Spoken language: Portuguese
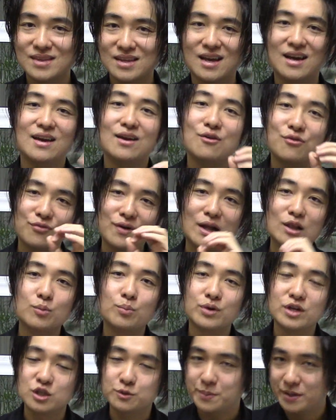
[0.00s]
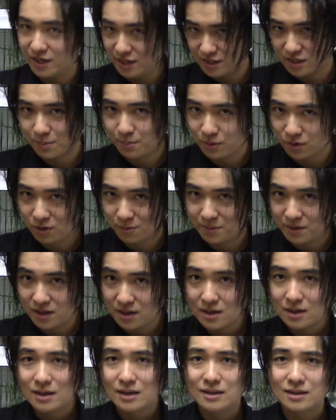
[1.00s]
Tá? Eu falo por experiência própria.
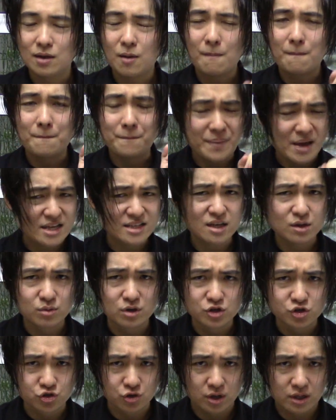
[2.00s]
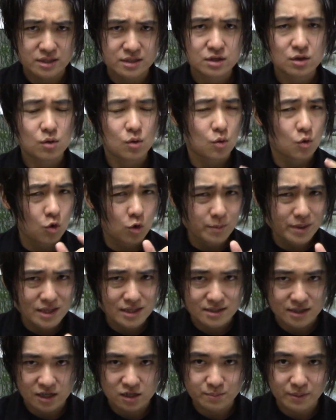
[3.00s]
Então, pense em one-shots ou
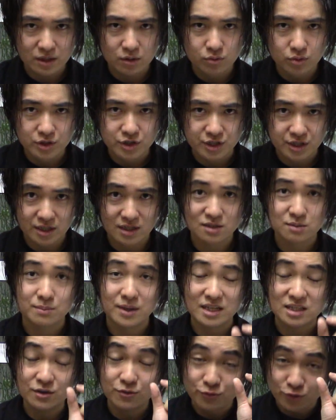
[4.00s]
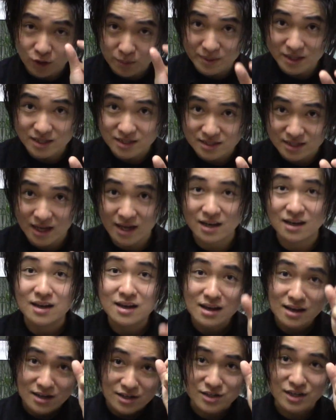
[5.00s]
minisséries bem curtinhas, mas se for minissérie,
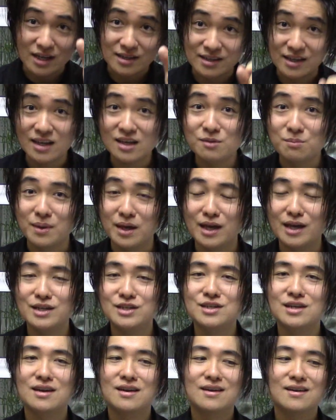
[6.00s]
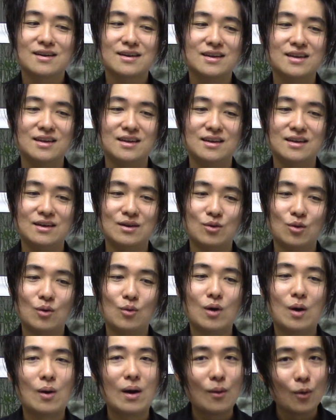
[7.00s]
já tenha em mente que
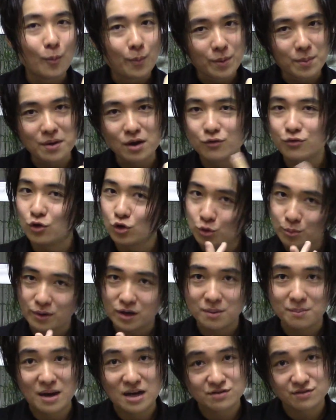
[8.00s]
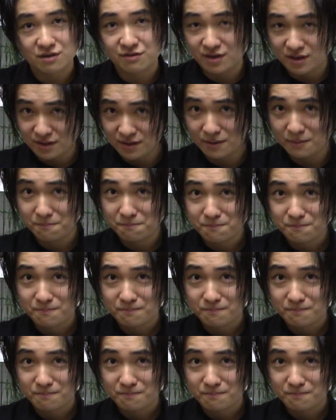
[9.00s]
o primeiro volume é que mais vai vender.